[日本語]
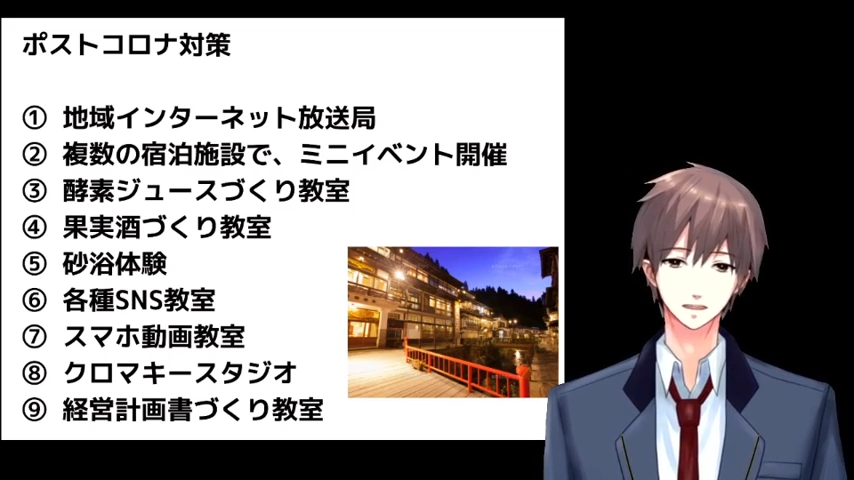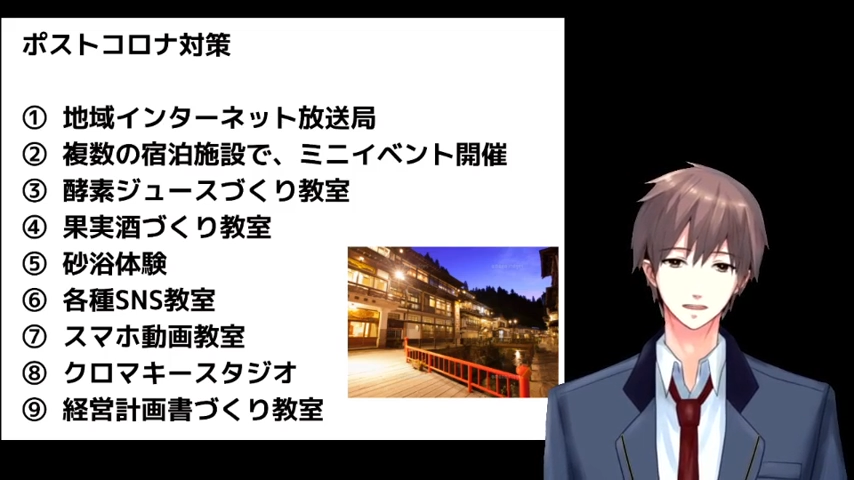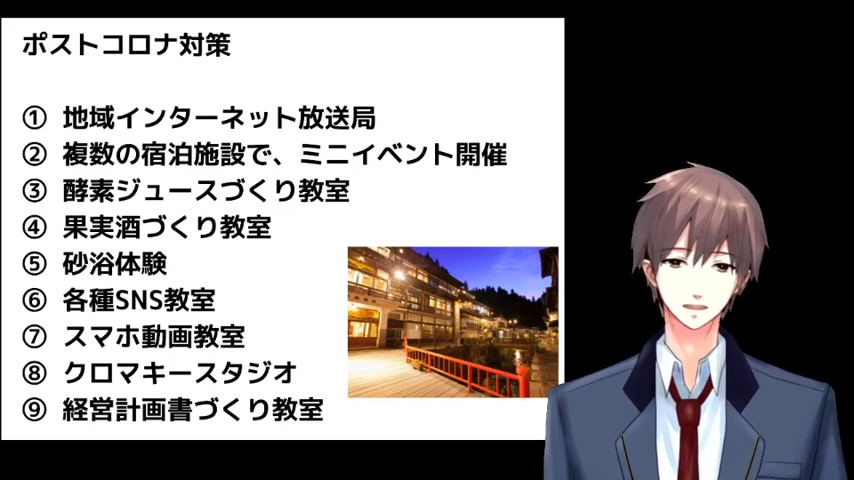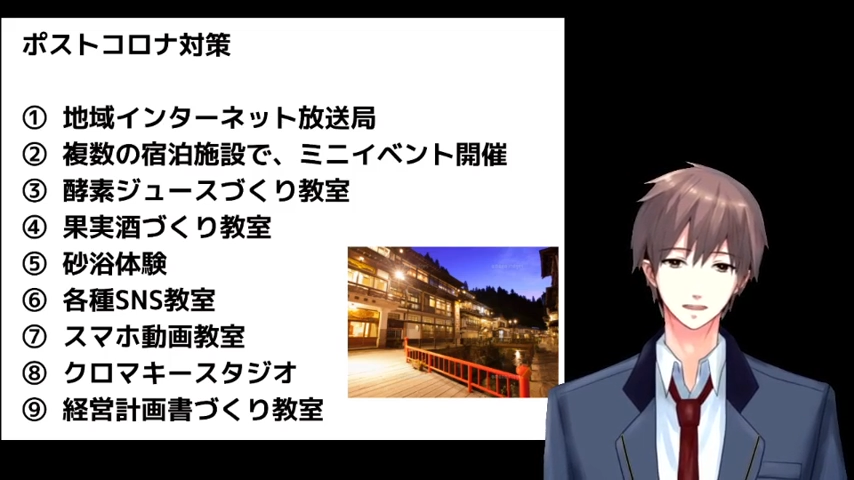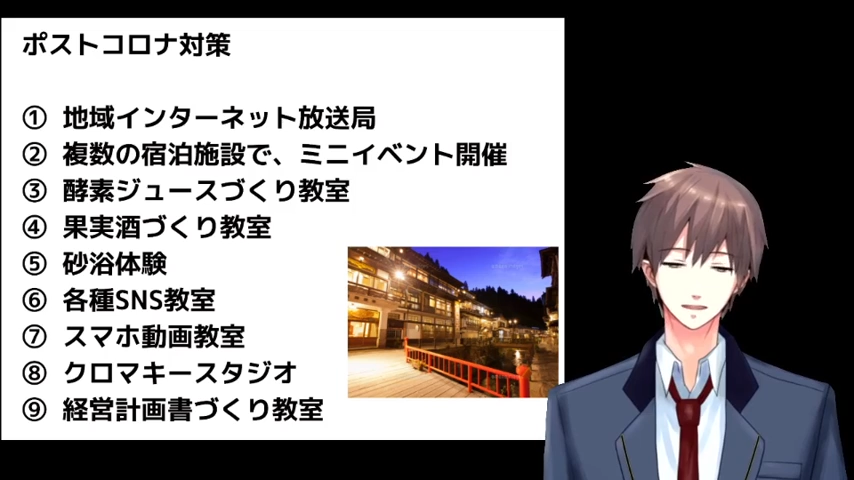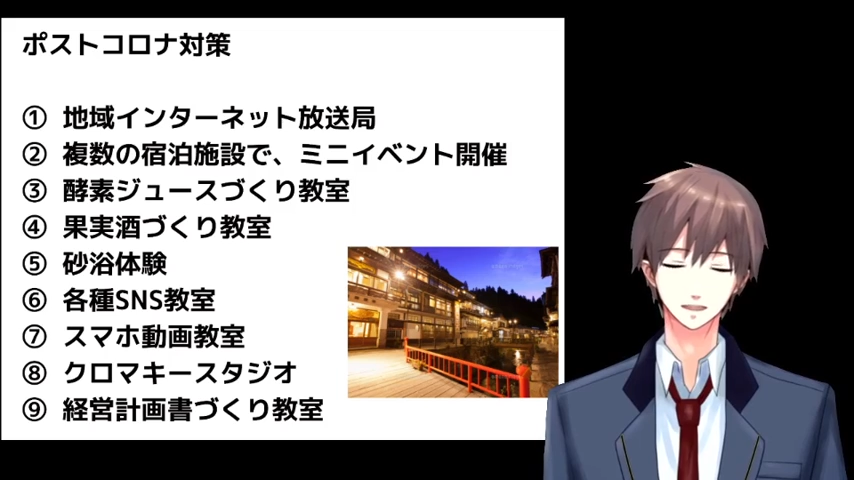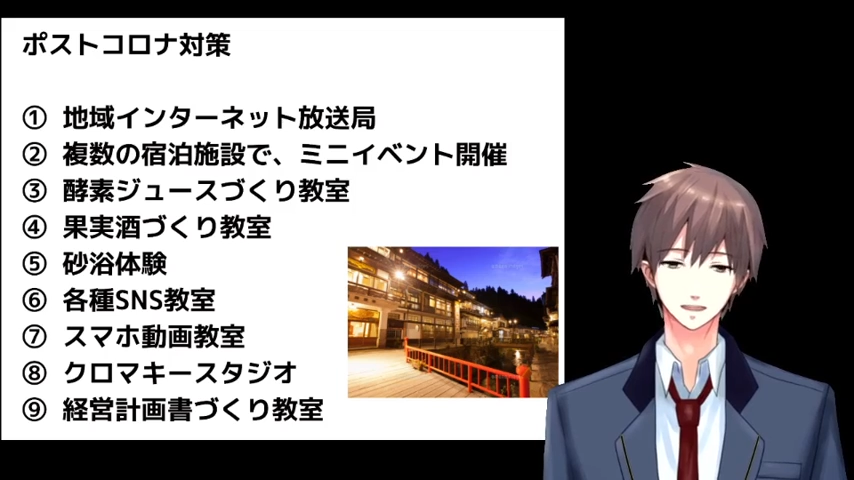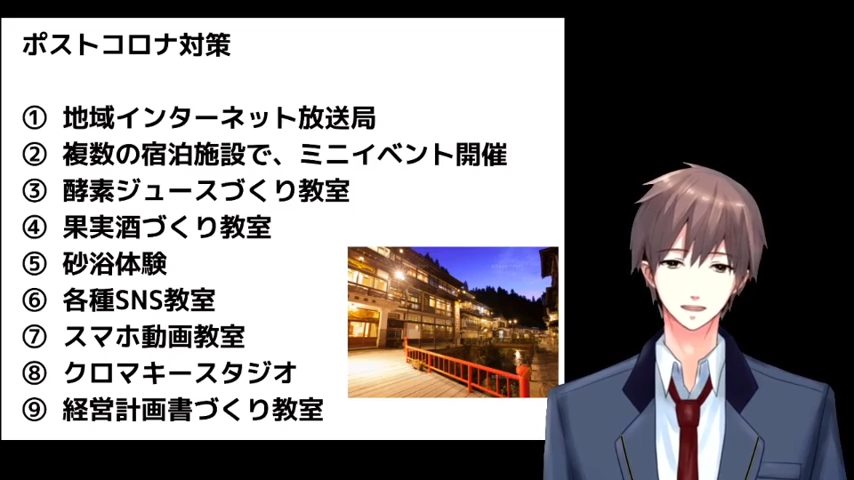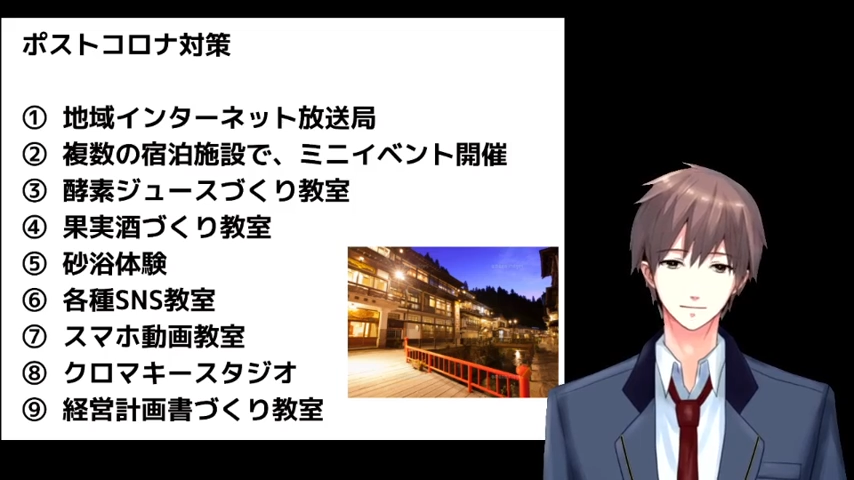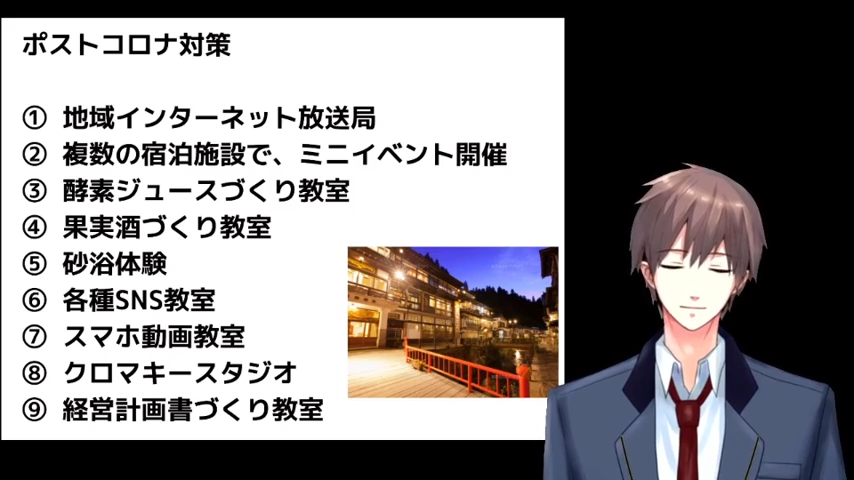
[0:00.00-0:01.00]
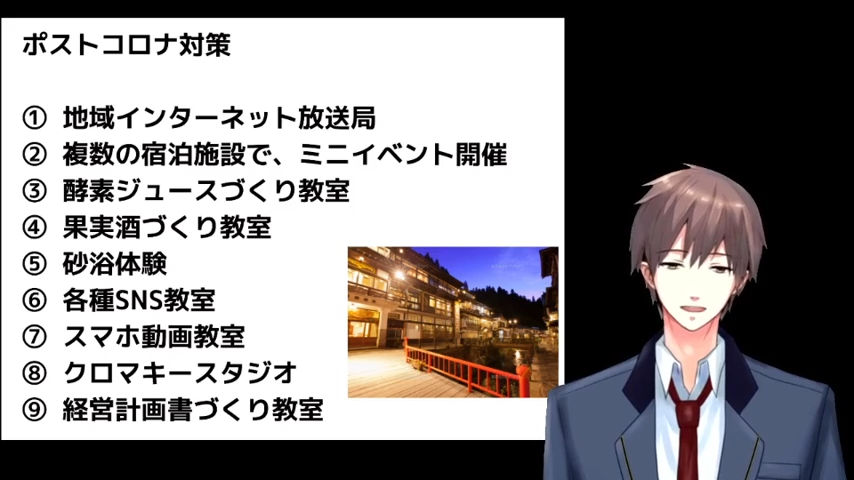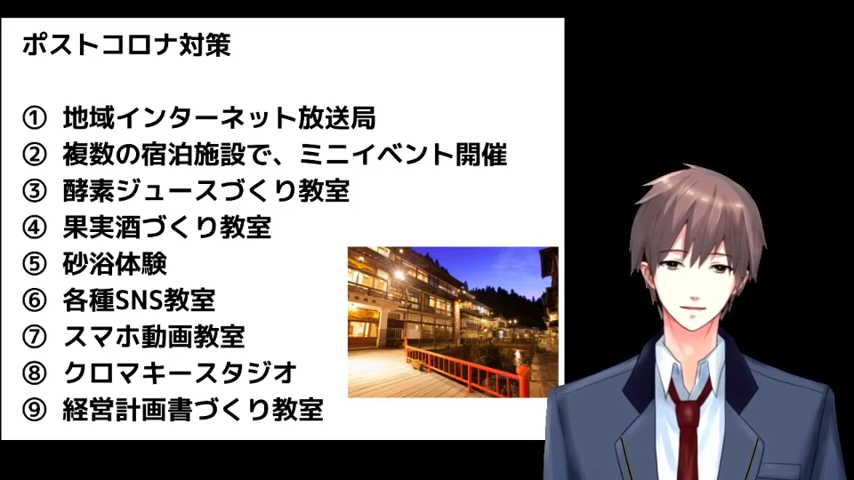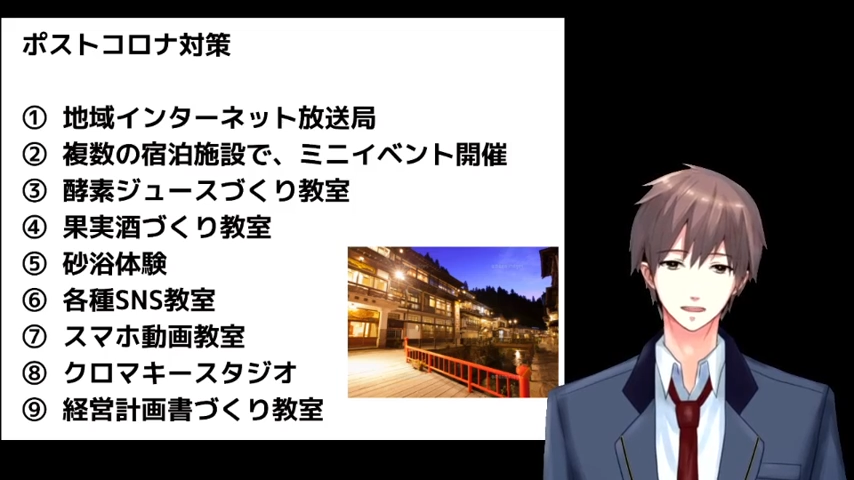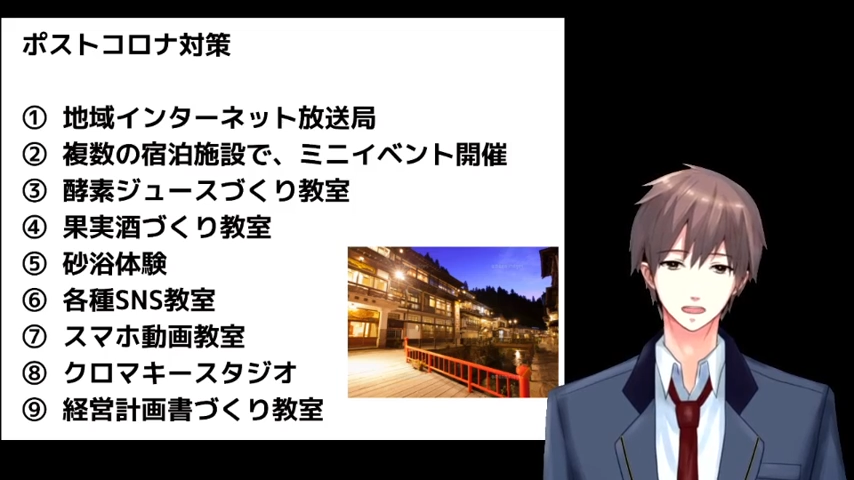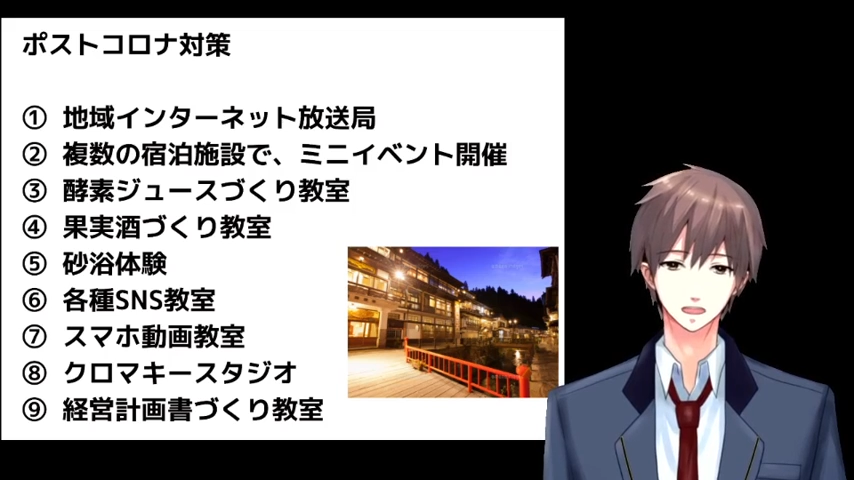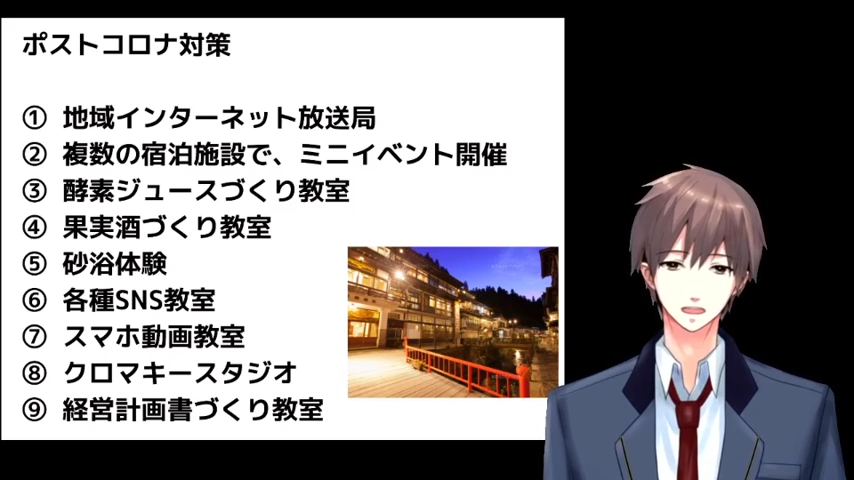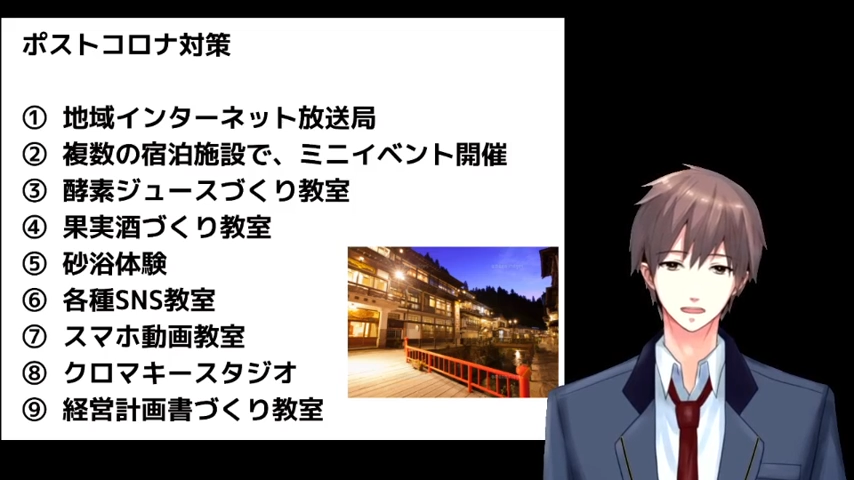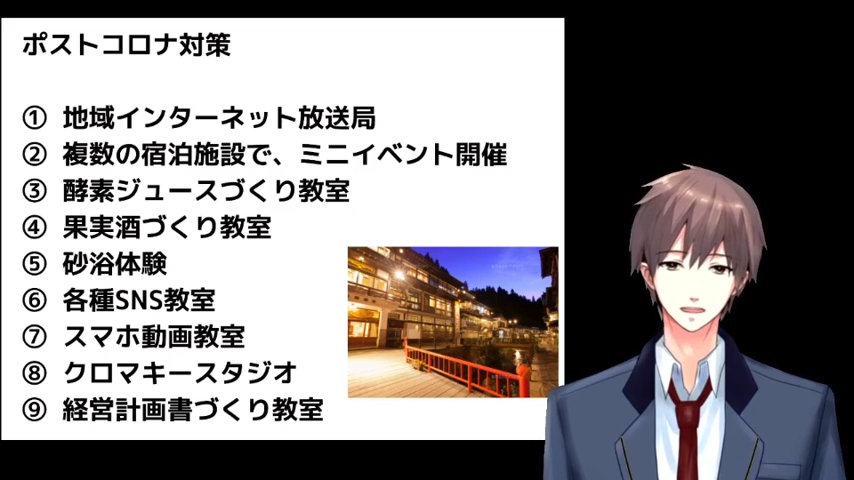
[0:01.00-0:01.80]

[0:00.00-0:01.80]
撮影して編集する